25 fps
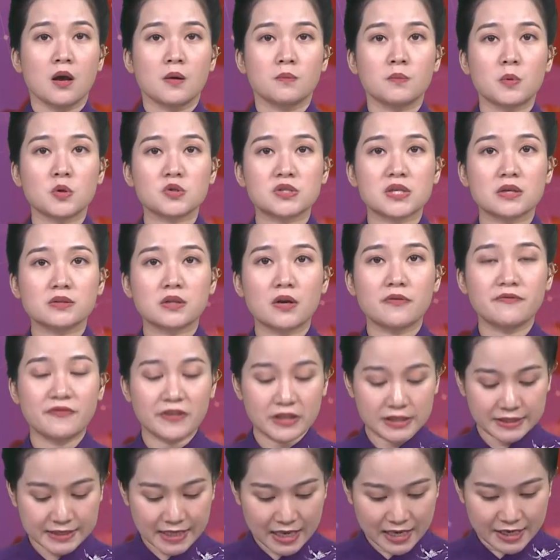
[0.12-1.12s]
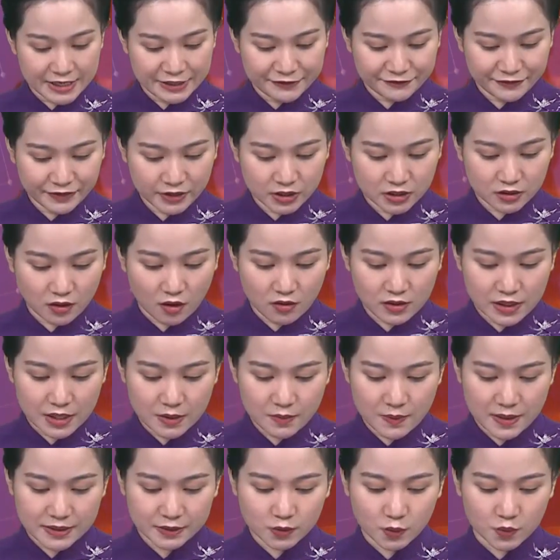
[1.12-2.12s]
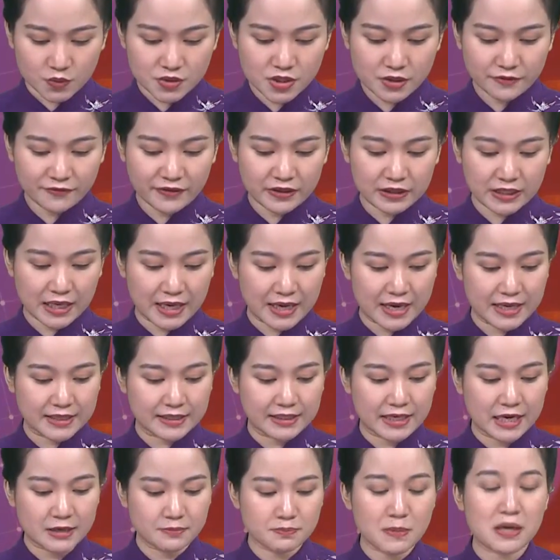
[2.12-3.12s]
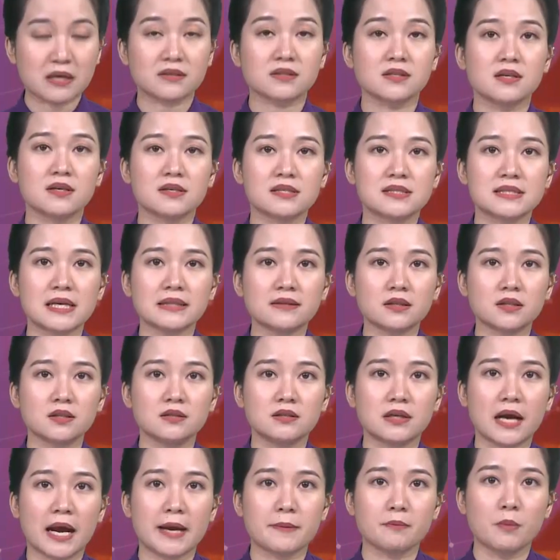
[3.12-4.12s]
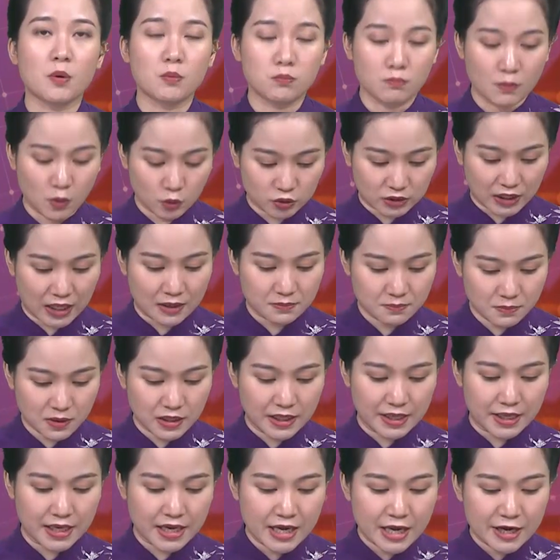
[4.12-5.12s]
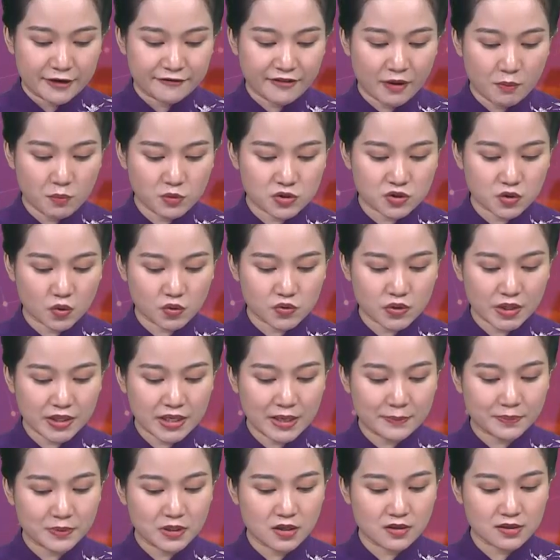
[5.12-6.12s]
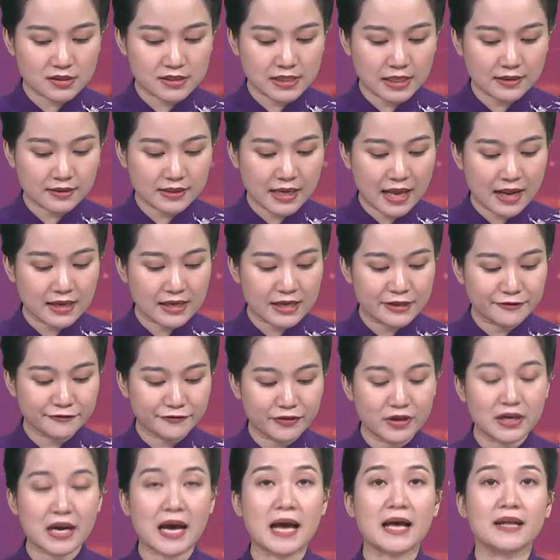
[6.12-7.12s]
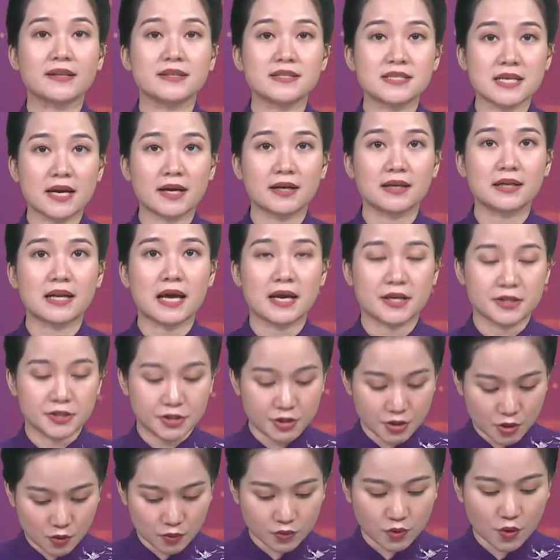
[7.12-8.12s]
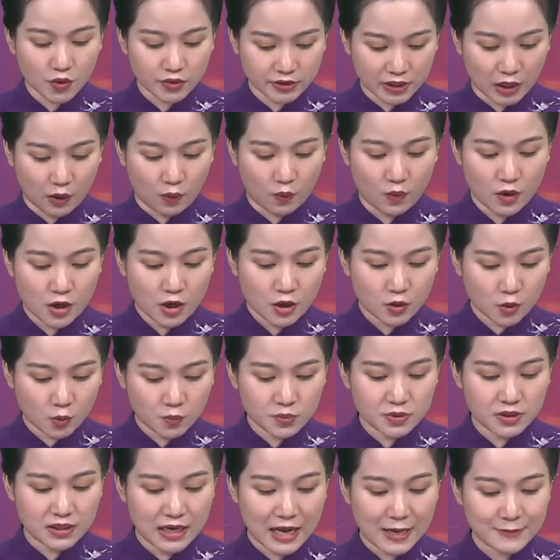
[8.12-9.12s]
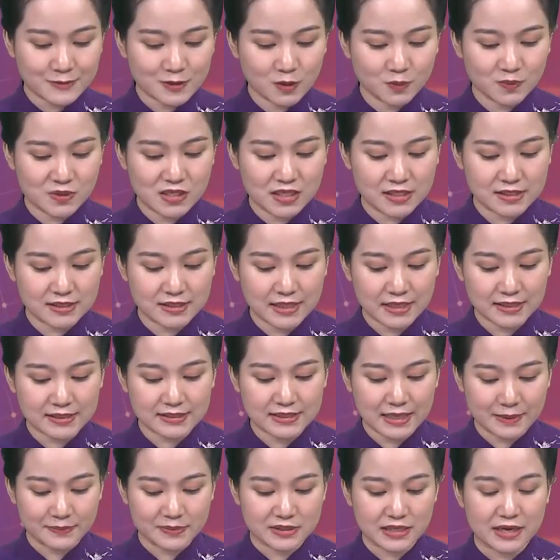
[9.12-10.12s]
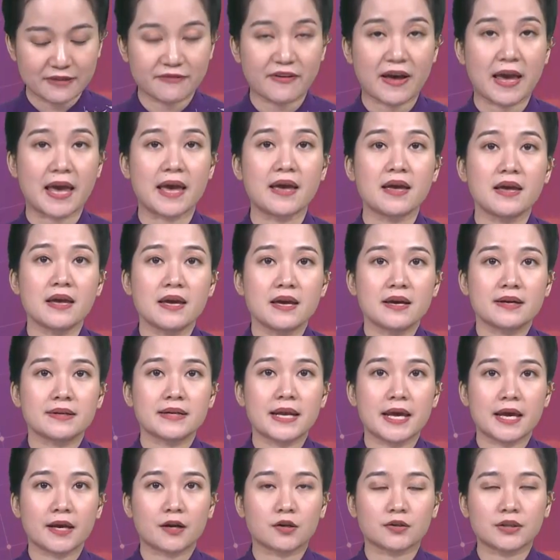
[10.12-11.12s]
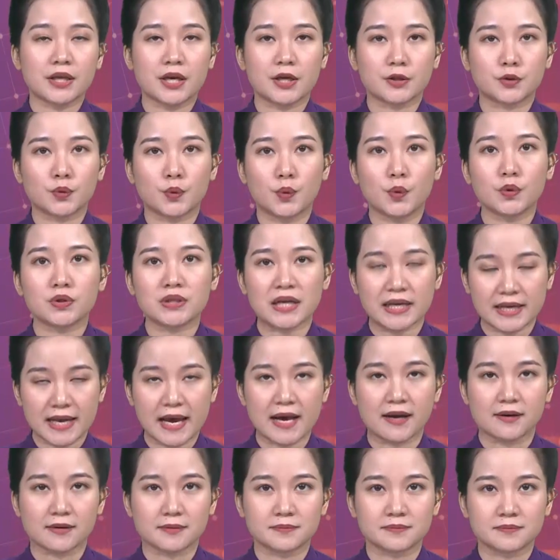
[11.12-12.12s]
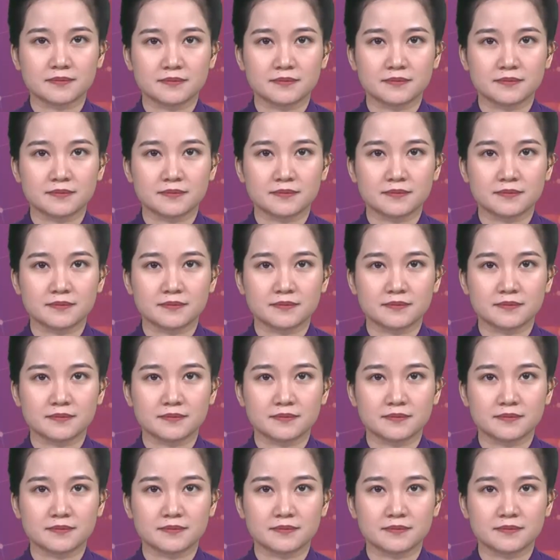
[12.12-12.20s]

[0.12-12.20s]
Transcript: Bộ Giao thông Vận tải vừa có kế hoạch tổ chức vận tải hành khách bằng đường sắt từ ngày 1 tháng 10 và một số doanh nghiệp đường sắt đã lên phương án chạy lại nhiều đôi tàu cũng như là áp dụng chính sách giảm giá vé để có thể thu hút khách hàng.